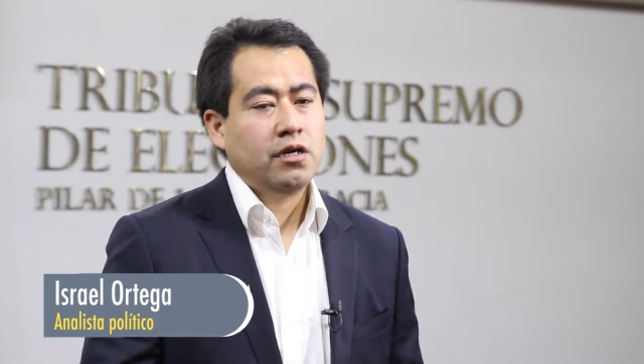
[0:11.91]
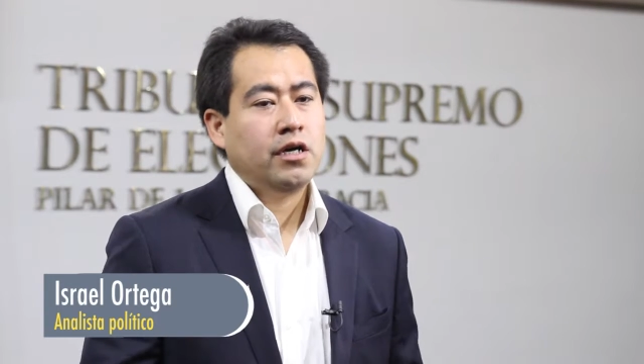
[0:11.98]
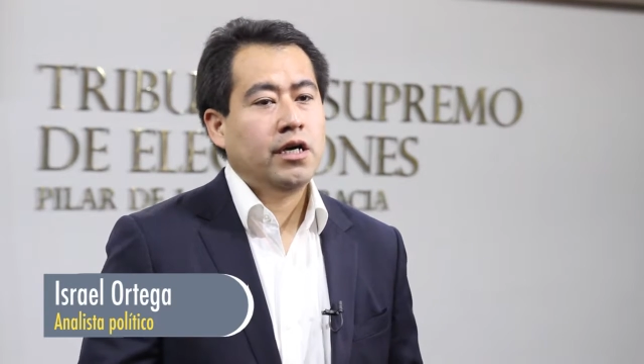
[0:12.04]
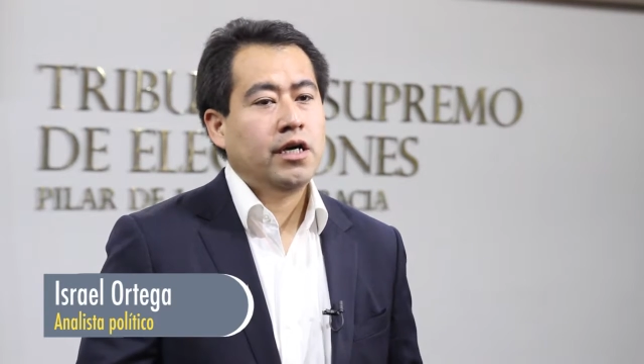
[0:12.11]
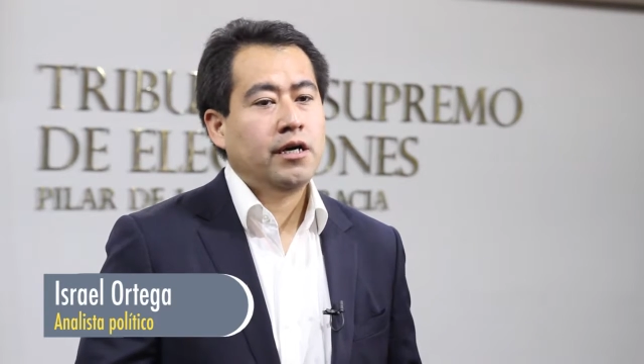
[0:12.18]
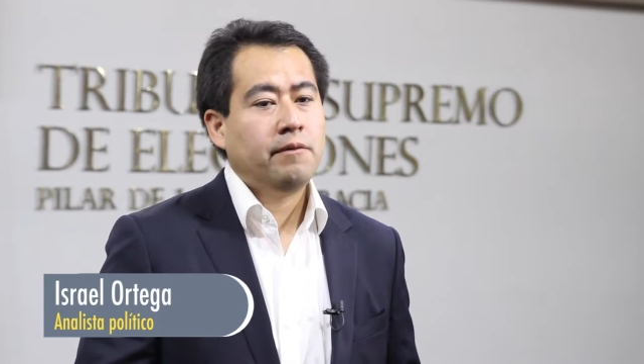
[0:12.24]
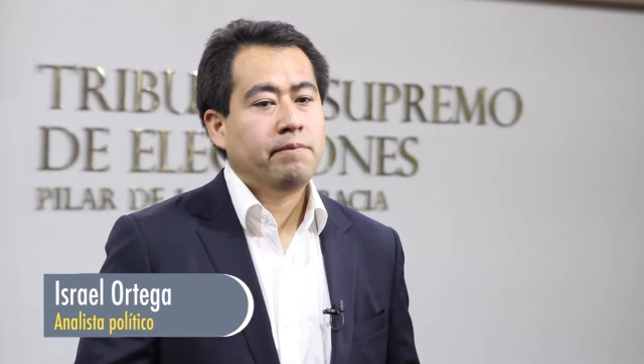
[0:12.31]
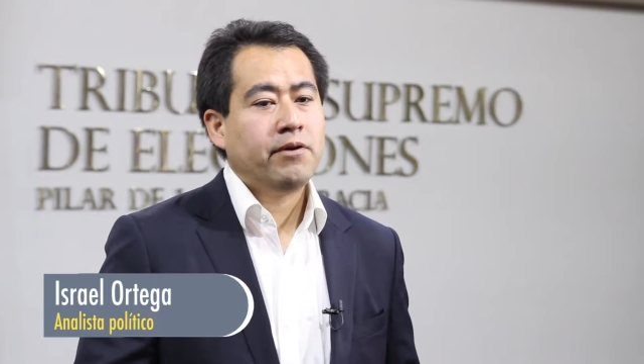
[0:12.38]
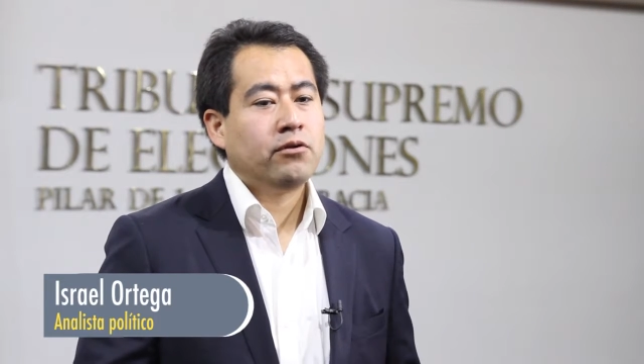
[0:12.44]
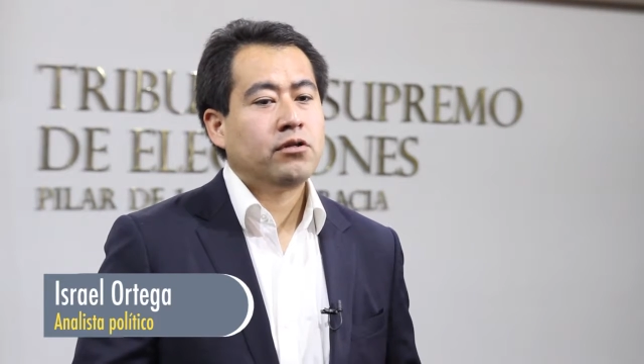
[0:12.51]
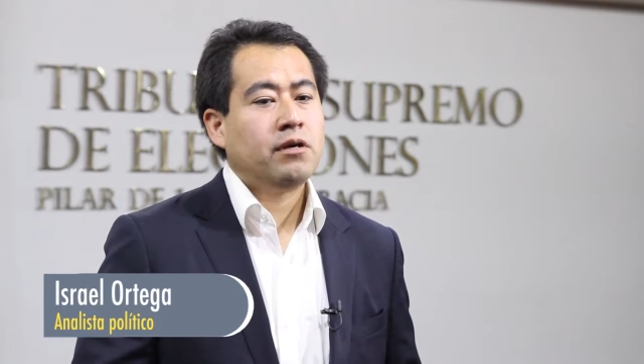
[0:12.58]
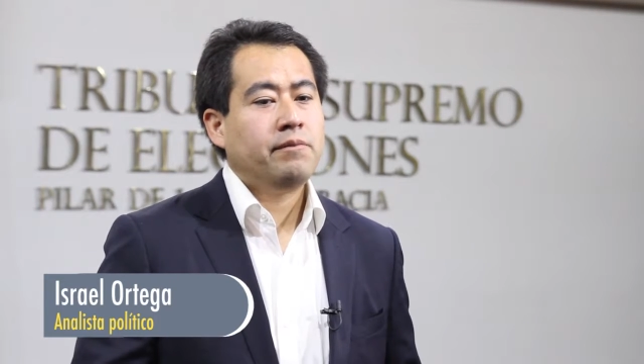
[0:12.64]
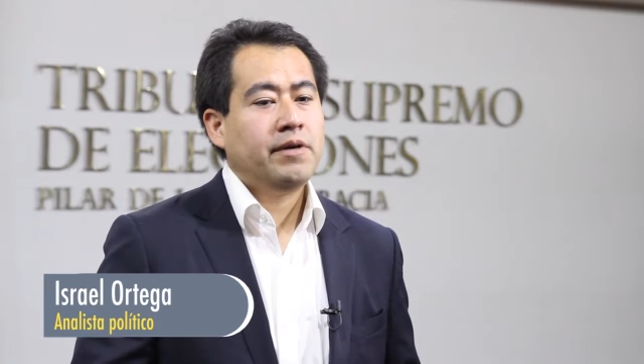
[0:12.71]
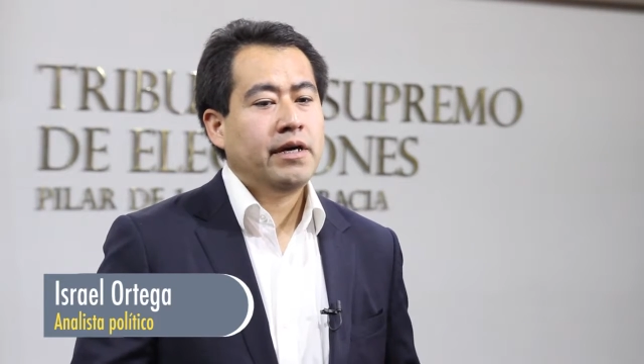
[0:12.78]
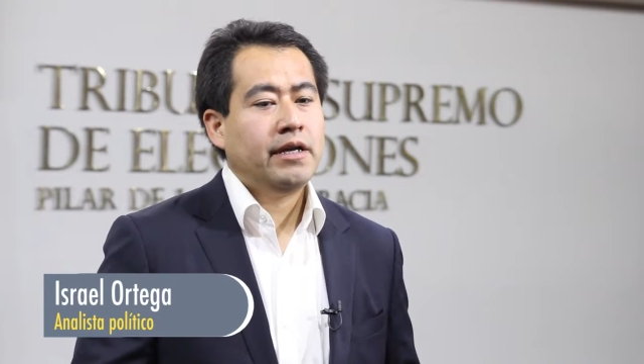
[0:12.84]
eh, pero
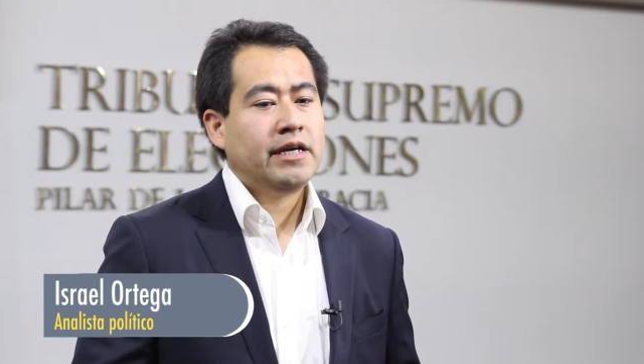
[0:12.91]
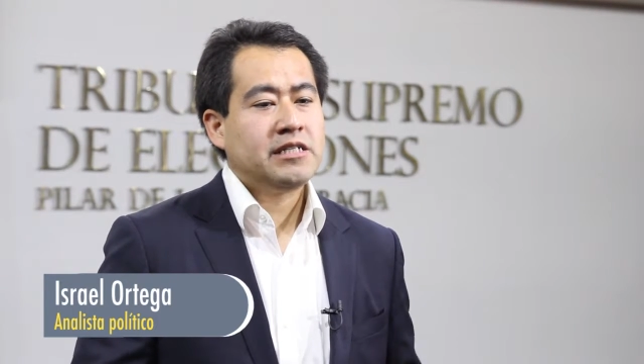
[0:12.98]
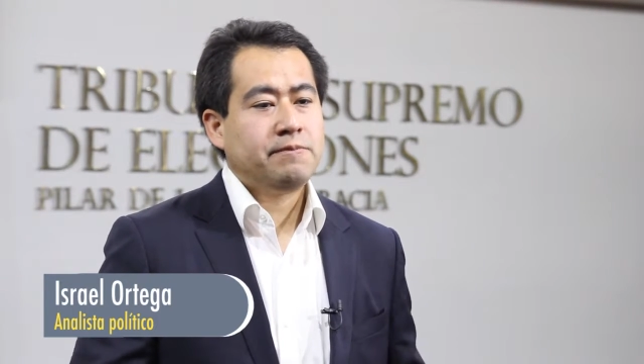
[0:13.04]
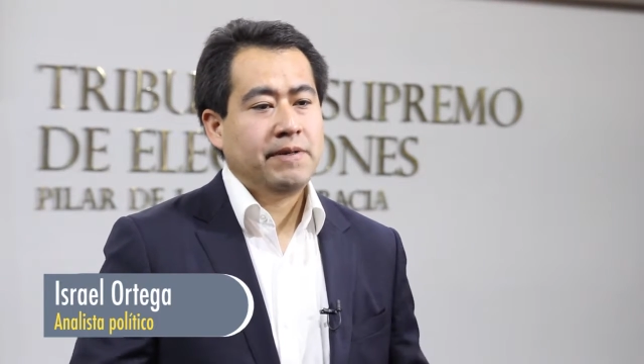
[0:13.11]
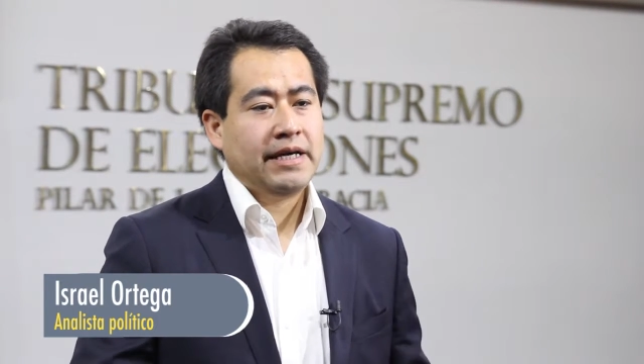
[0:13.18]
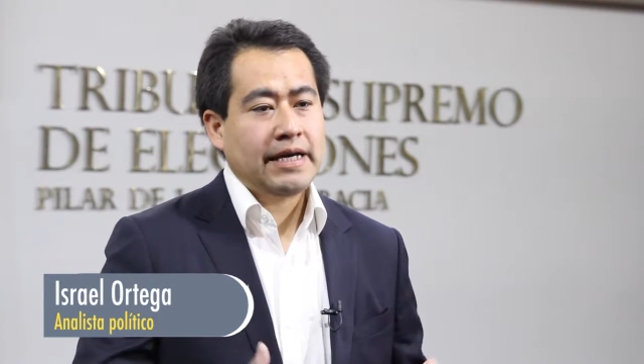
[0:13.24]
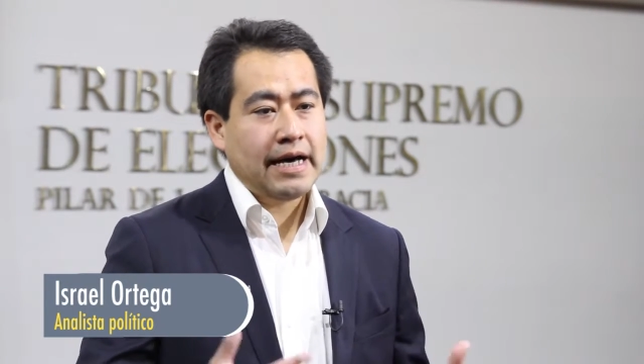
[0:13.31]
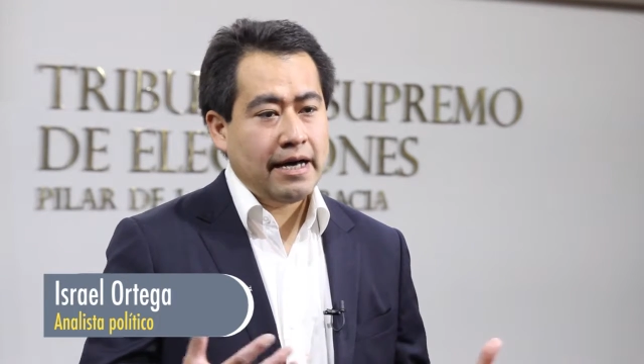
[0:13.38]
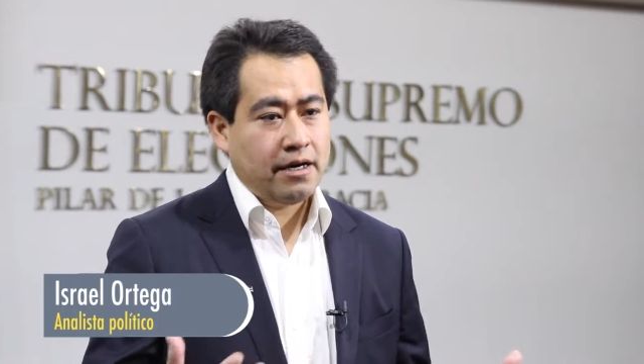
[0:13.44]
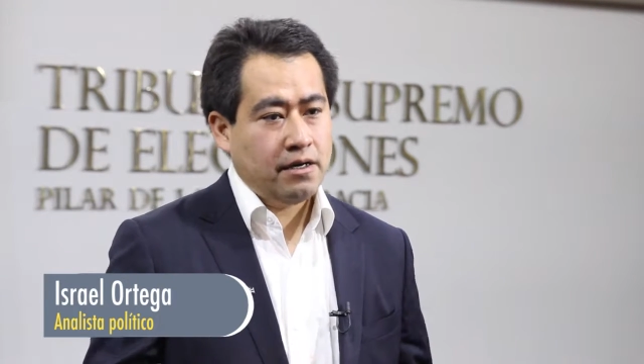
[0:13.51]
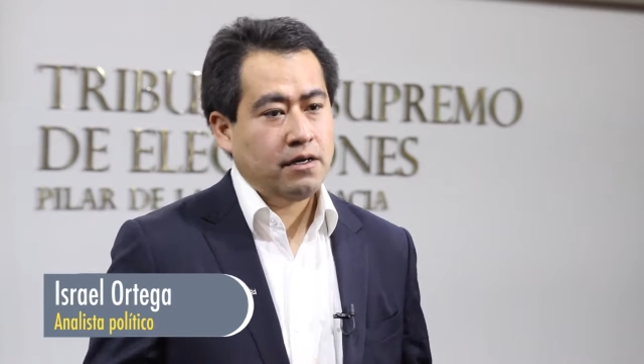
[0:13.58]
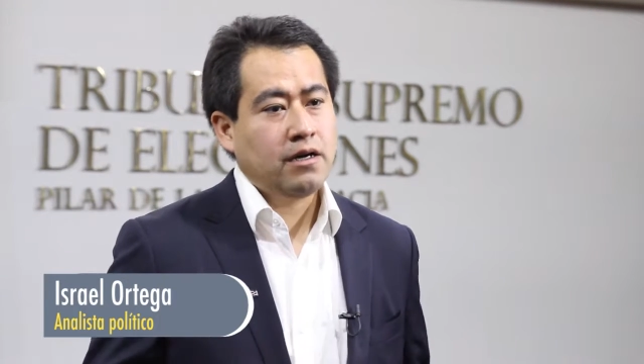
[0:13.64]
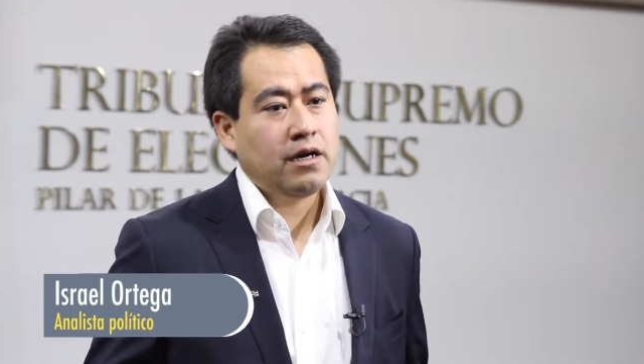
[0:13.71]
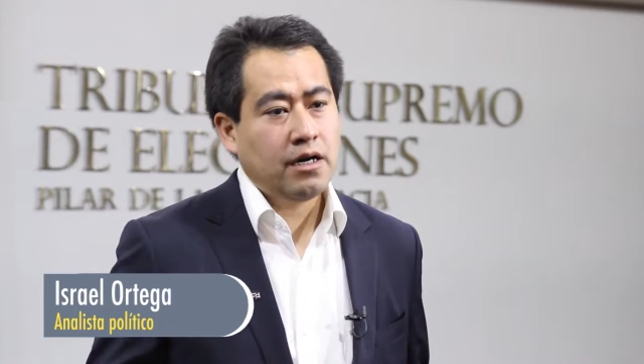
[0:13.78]
también explicar